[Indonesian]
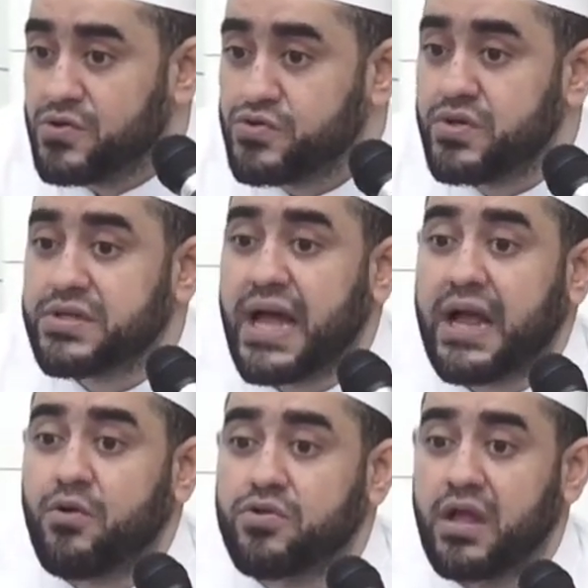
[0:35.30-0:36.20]
sudah
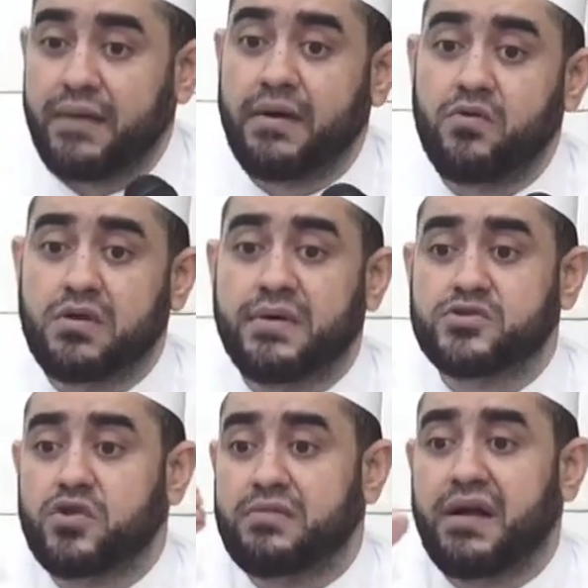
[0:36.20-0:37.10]
takut nggak mau
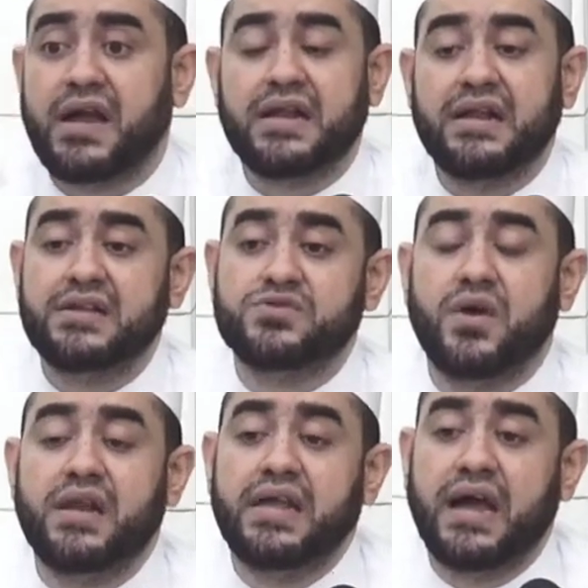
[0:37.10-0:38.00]
kemasukan makanan
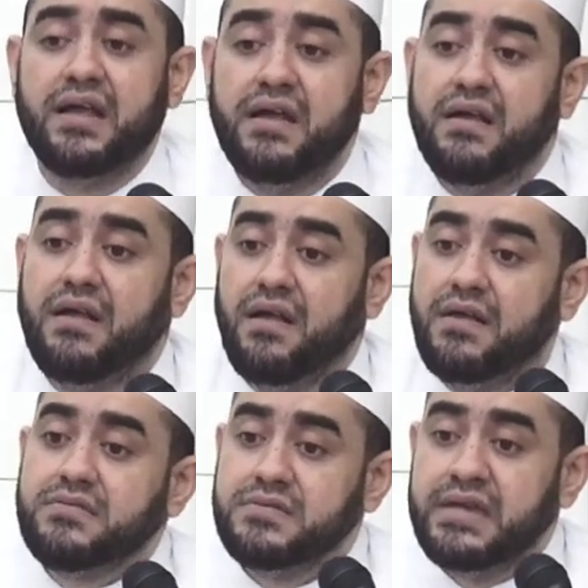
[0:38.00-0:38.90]
kecuali yang
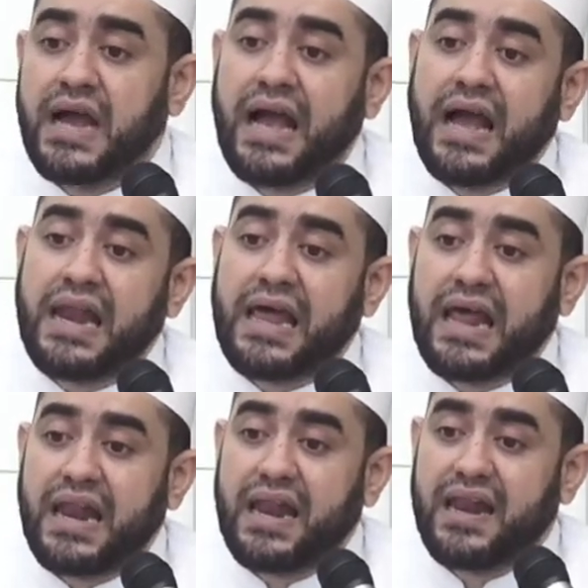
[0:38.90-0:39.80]
yang
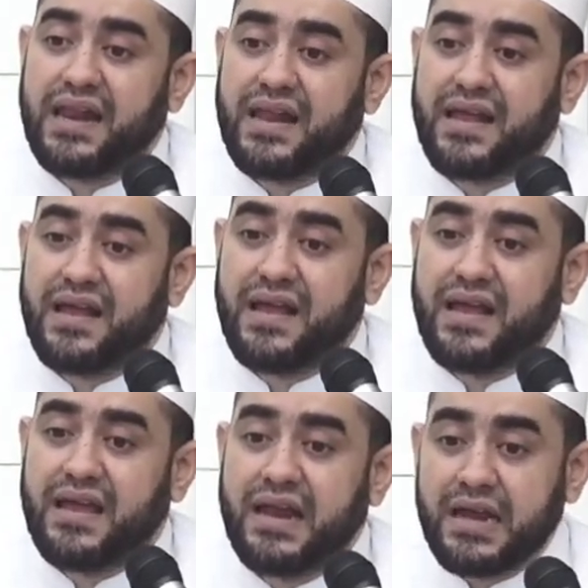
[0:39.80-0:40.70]
halal.
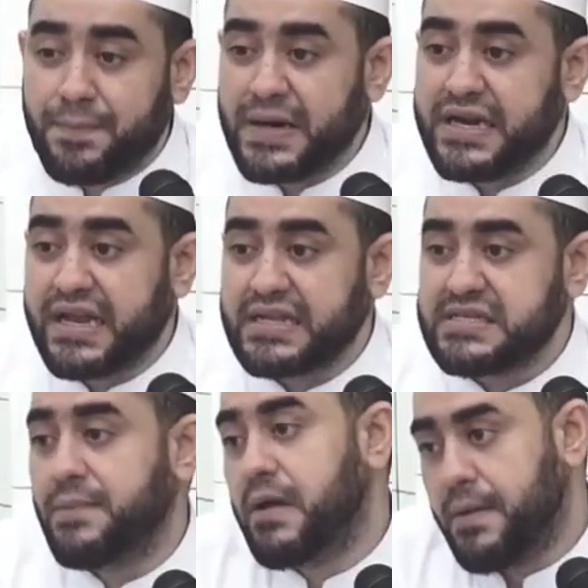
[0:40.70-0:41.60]
Nah, ini pendidikan
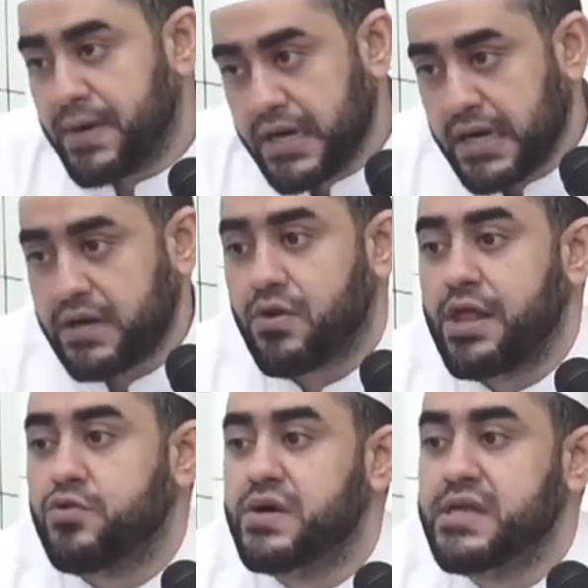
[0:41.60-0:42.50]
siapa ya? Pendidikan
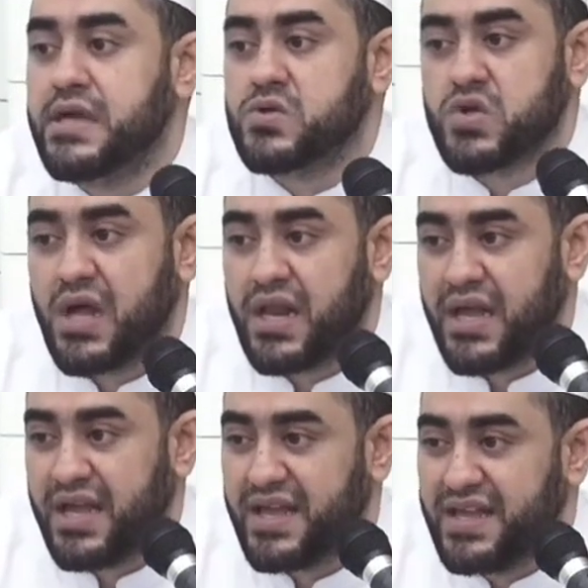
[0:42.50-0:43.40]
orang tuanya yang
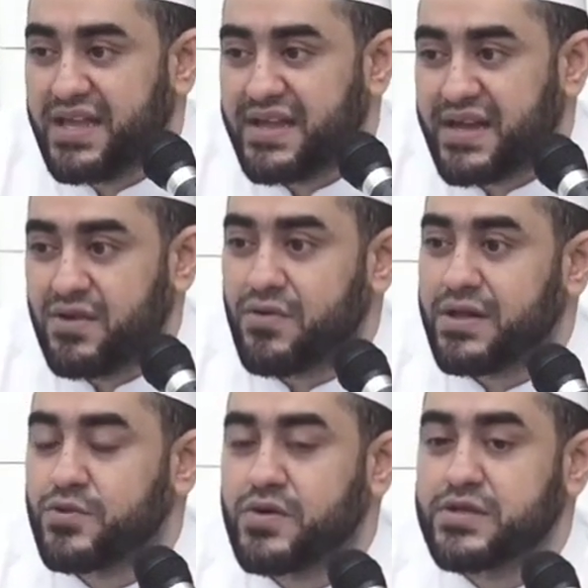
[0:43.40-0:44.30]
soleh. Kalau
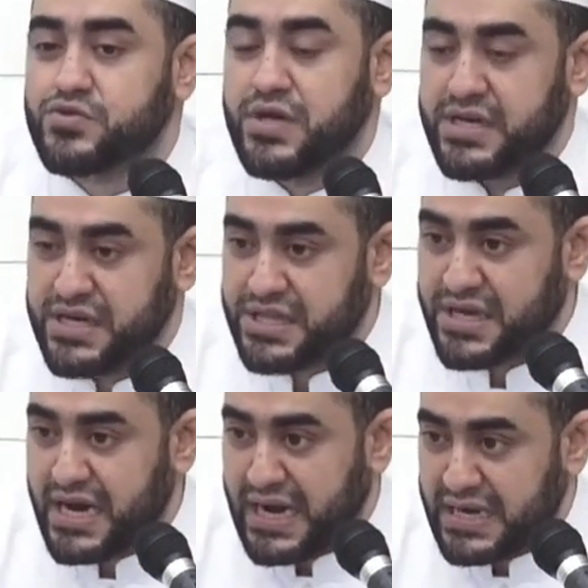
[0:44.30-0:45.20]
orang tuanya sudah didik
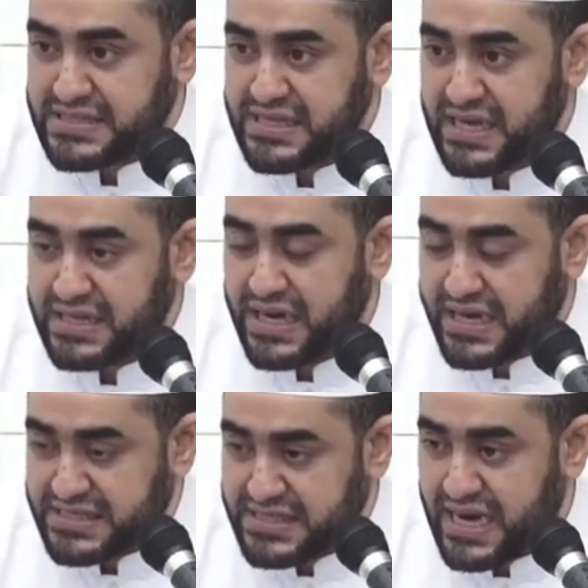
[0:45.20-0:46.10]
dari anak kecil,
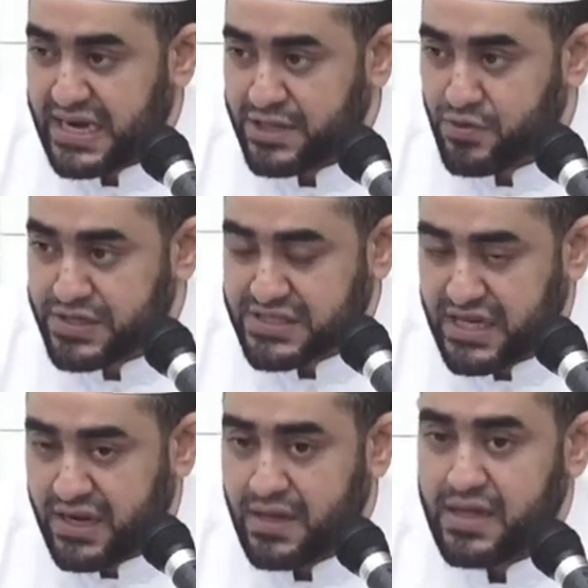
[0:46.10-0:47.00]
dari kecil anak itu kecil